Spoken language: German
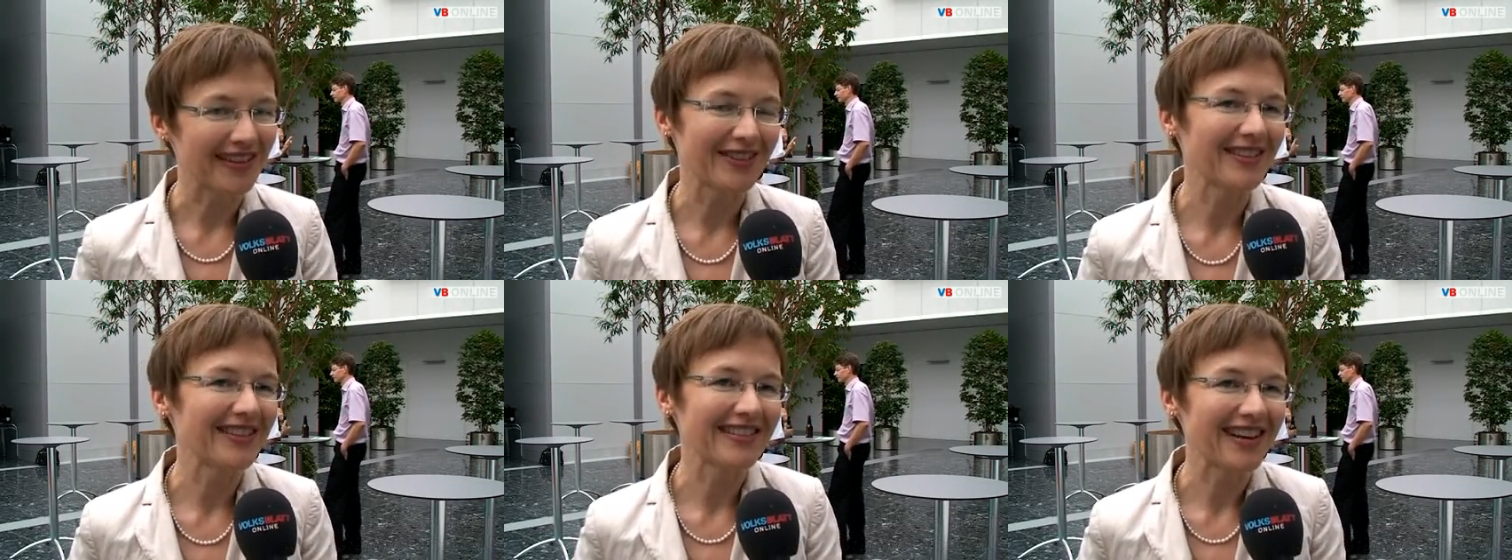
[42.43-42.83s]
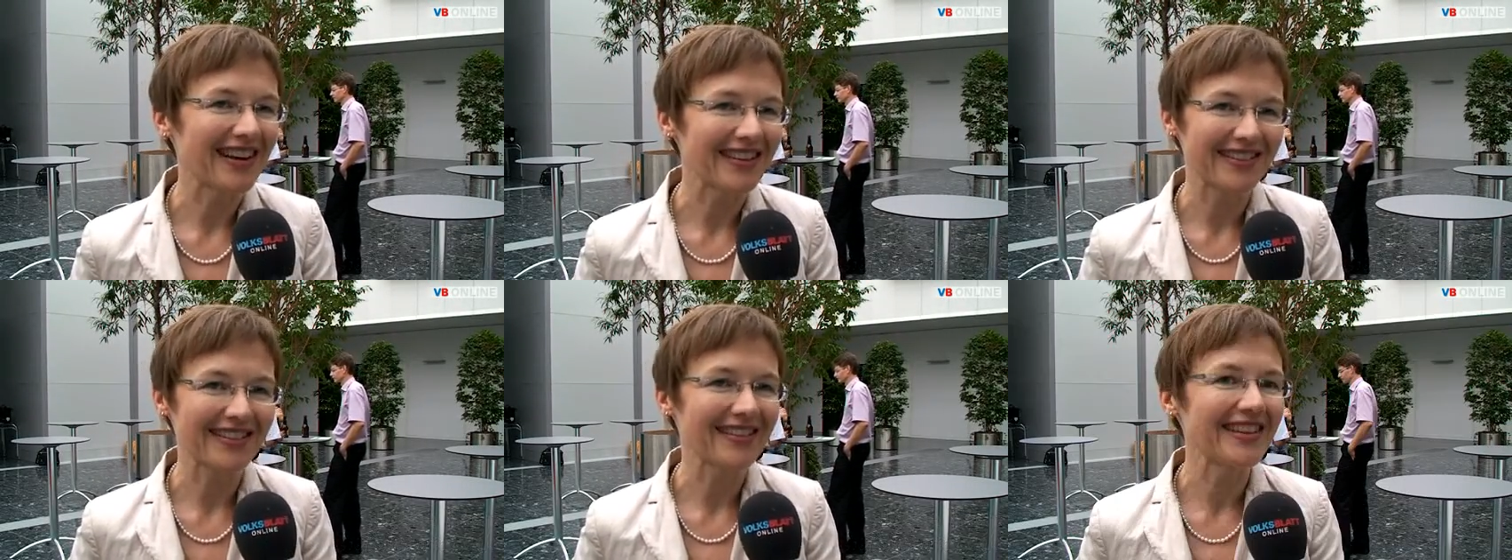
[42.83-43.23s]
Also das
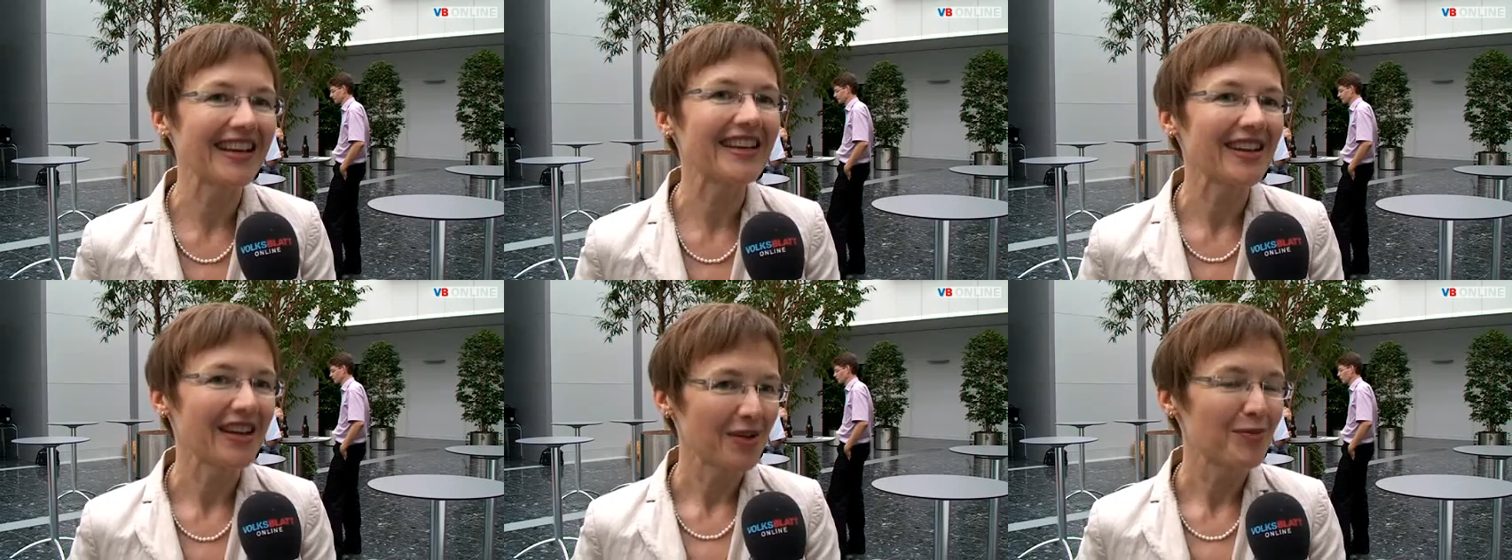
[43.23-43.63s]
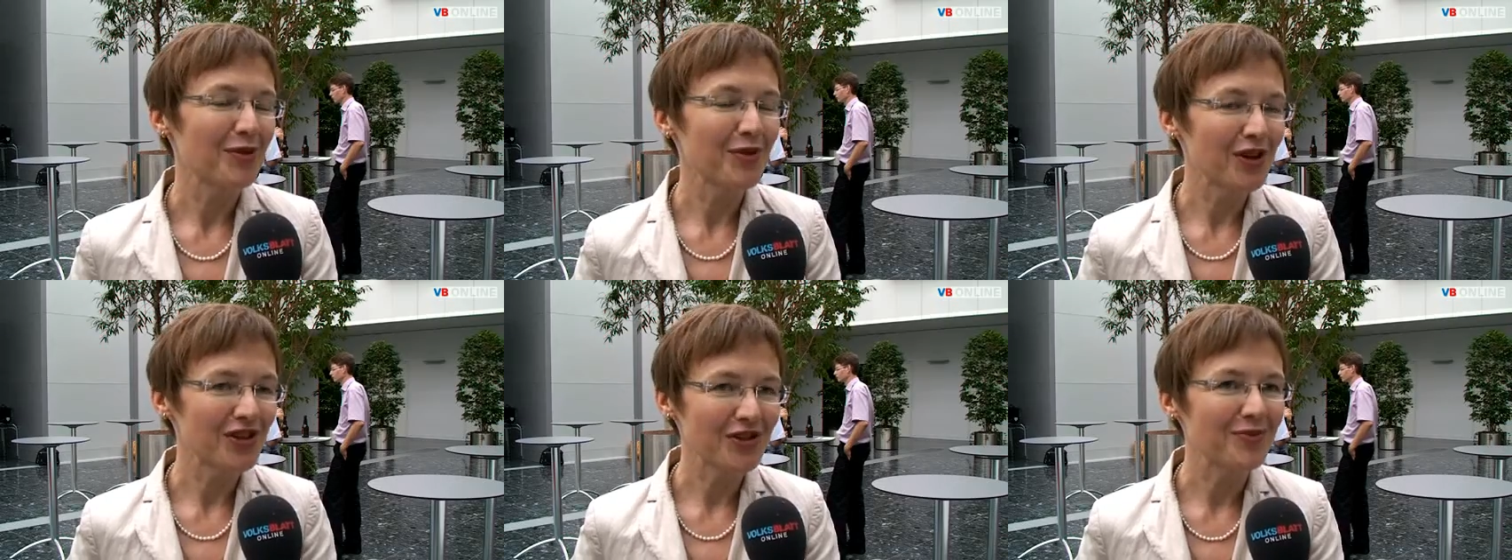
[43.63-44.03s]
heißt, dass ich
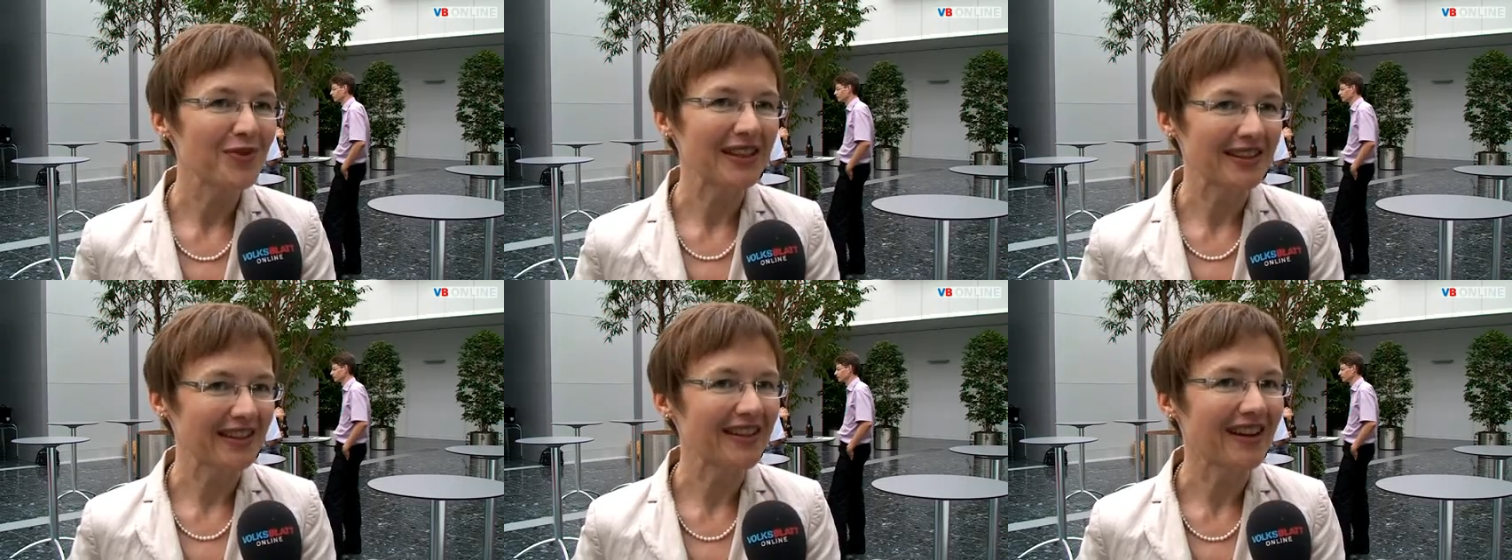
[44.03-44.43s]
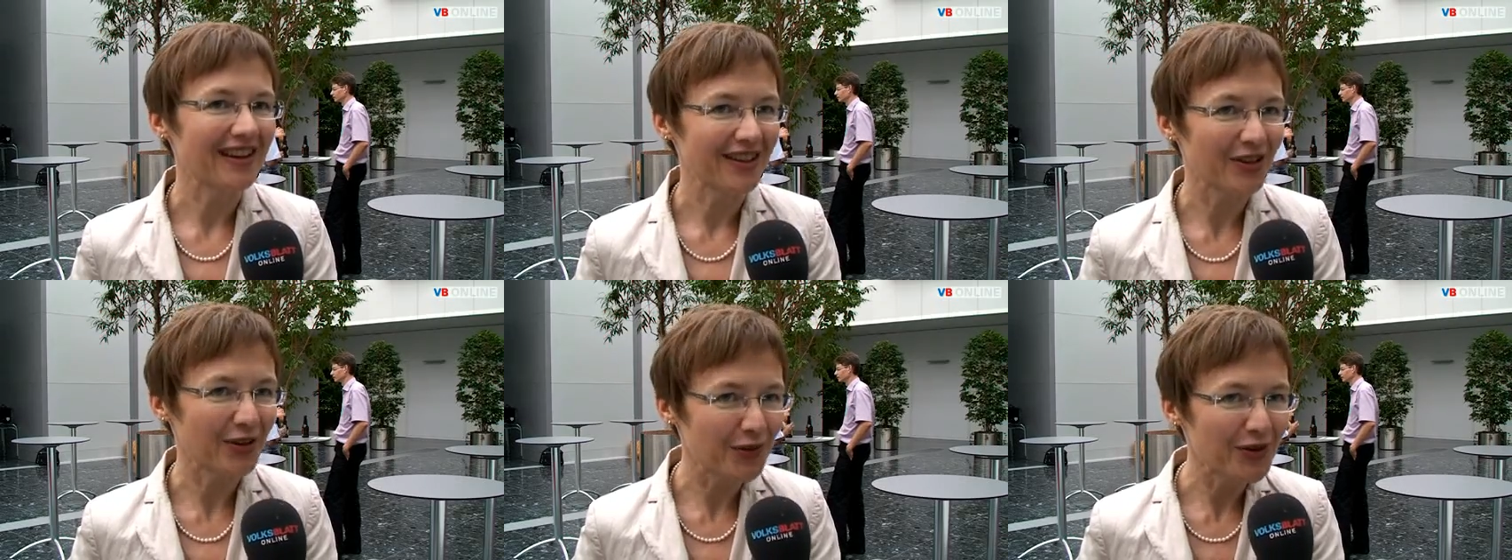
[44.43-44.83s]
bei wüstem
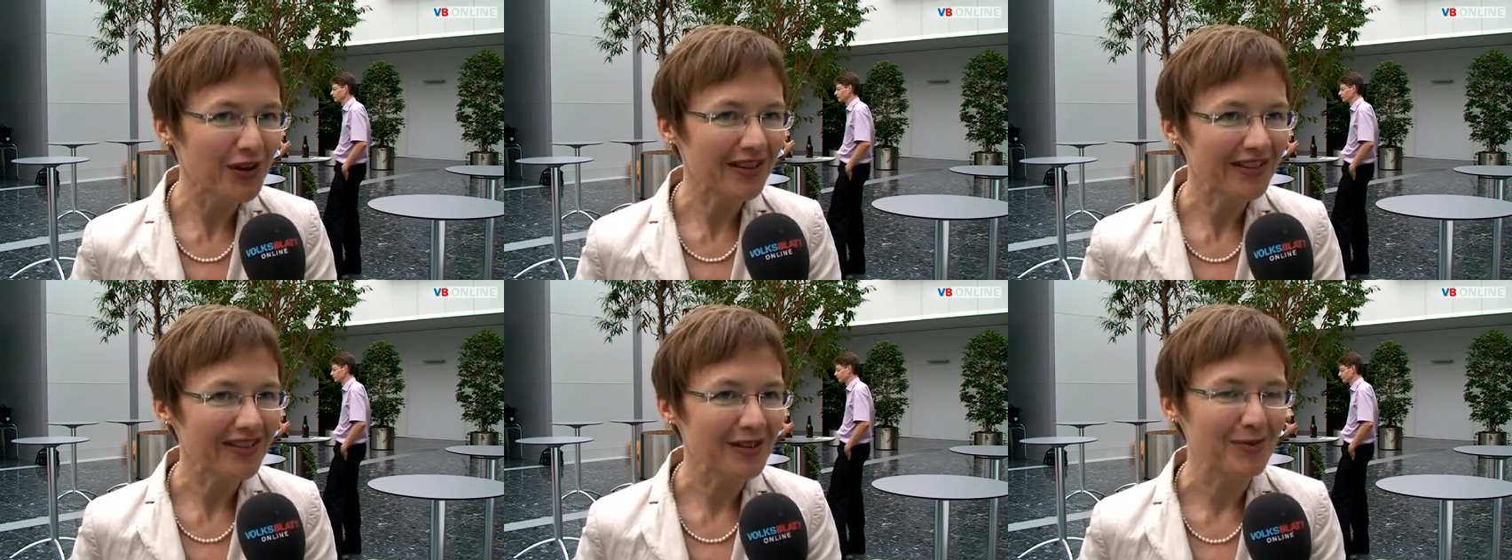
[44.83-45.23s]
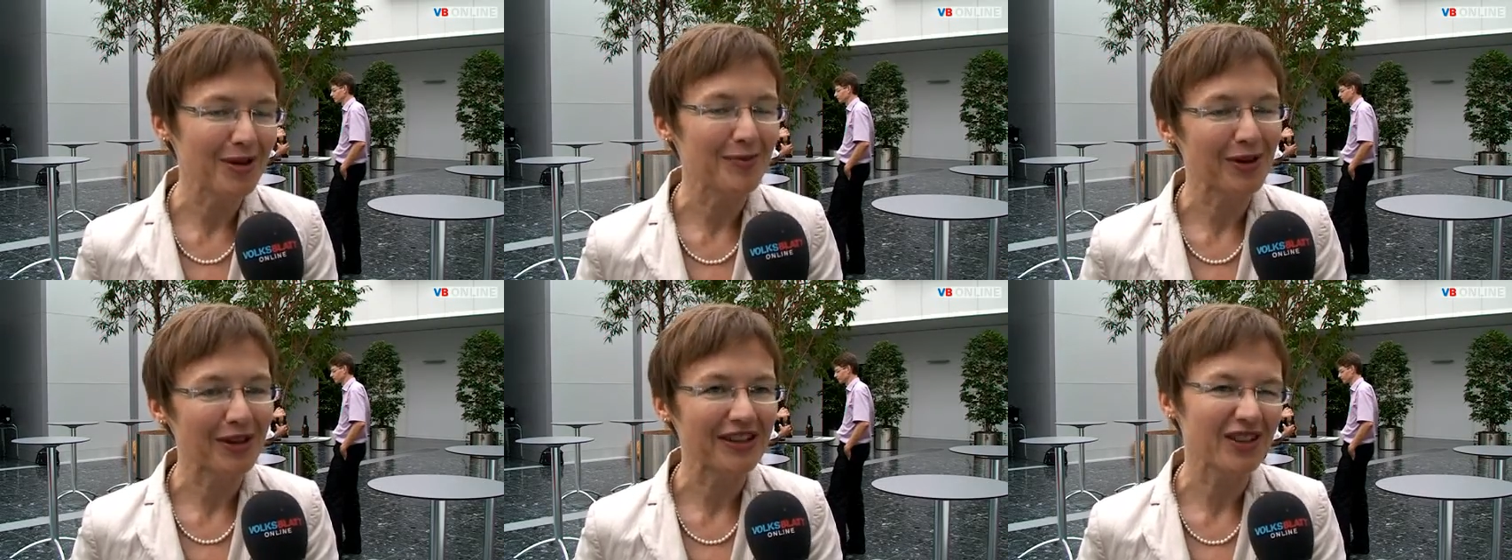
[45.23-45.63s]
Wettergang ins Fuß, ich
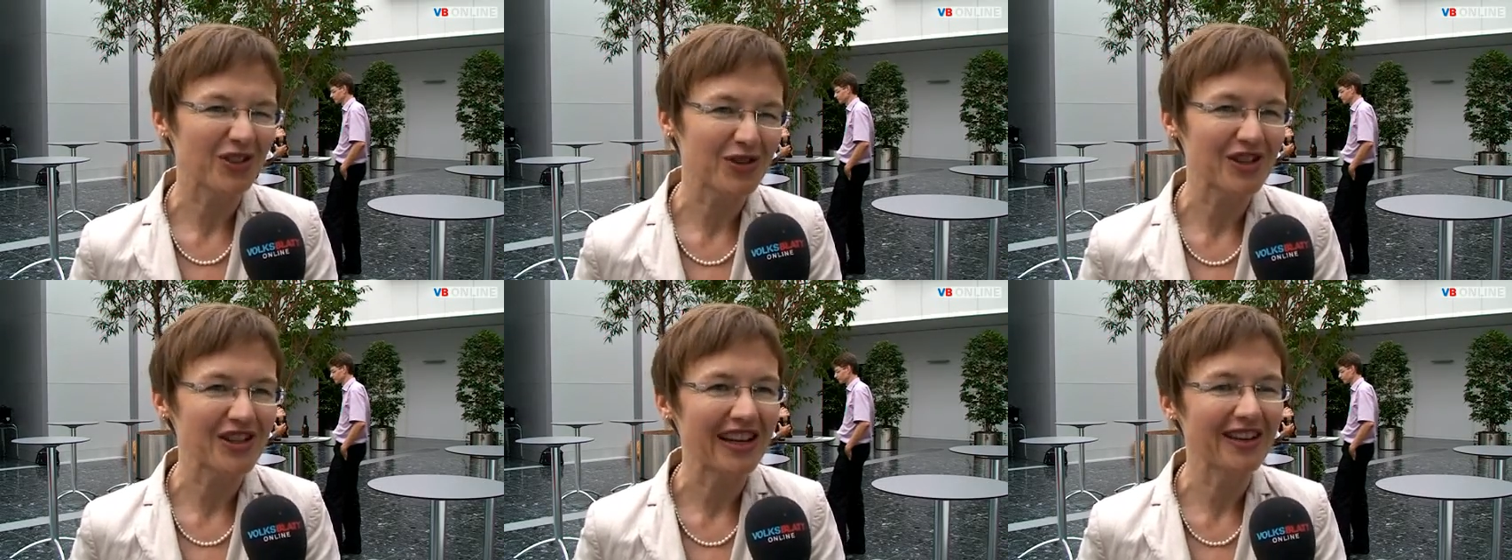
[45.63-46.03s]
bin aber nicht so eine